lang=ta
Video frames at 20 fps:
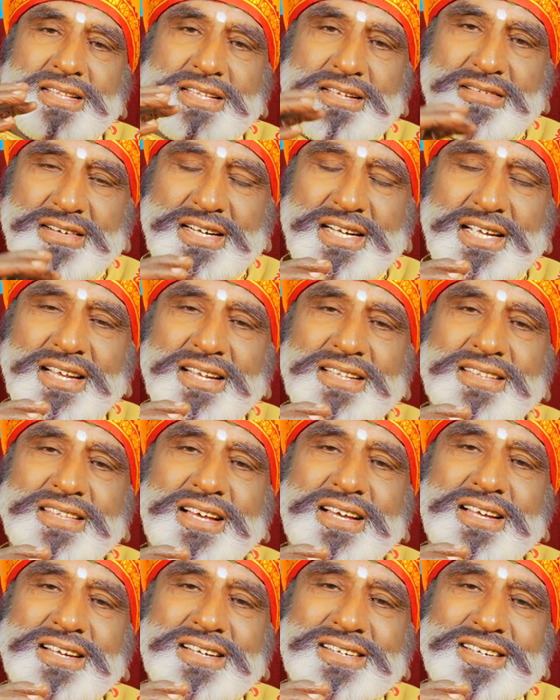அந்த
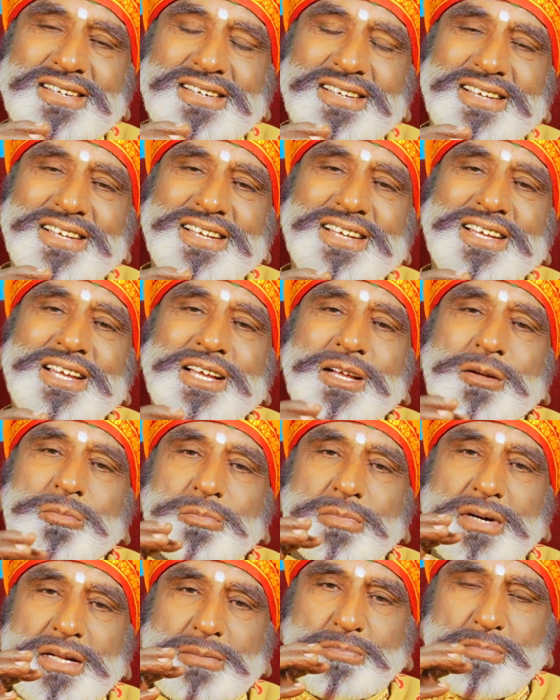வகையில்தான்
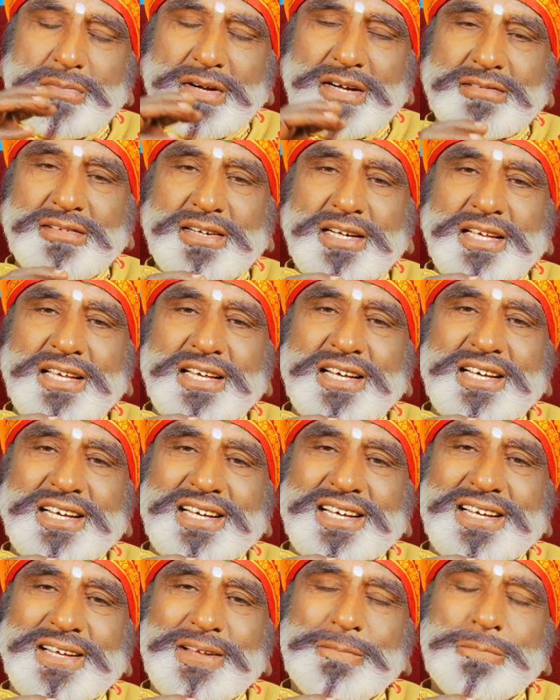பத்மா
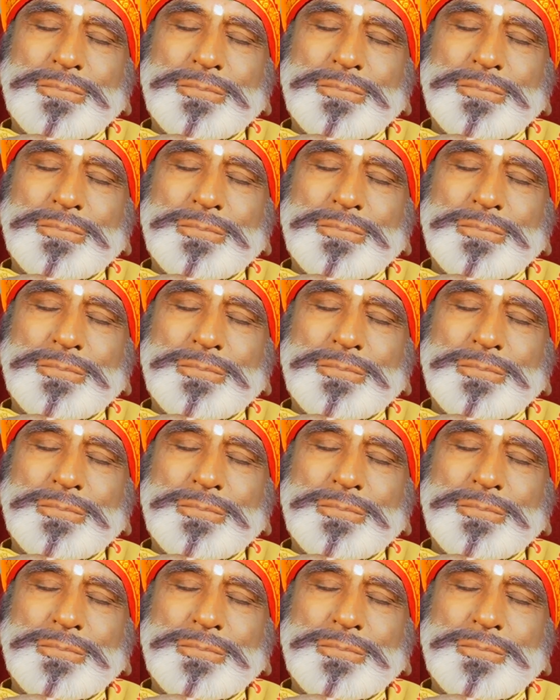வழியாக